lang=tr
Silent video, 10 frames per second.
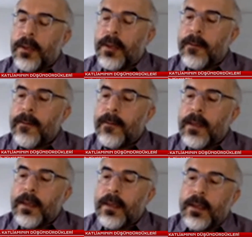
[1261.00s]
e,
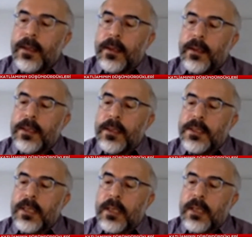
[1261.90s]

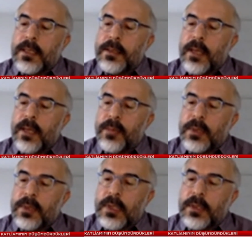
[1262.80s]
iç siyasette
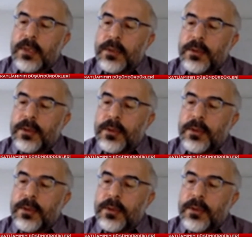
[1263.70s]
yaptıkları